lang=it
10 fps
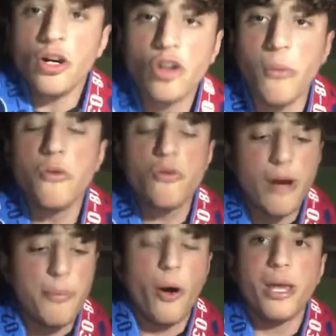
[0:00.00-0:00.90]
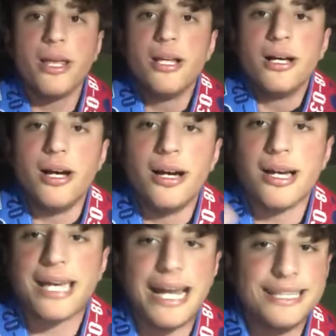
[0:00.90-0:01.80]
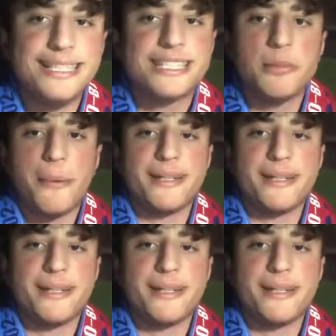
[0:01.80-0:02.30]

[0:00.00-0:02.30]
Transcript: Comunque poi eh, grandissima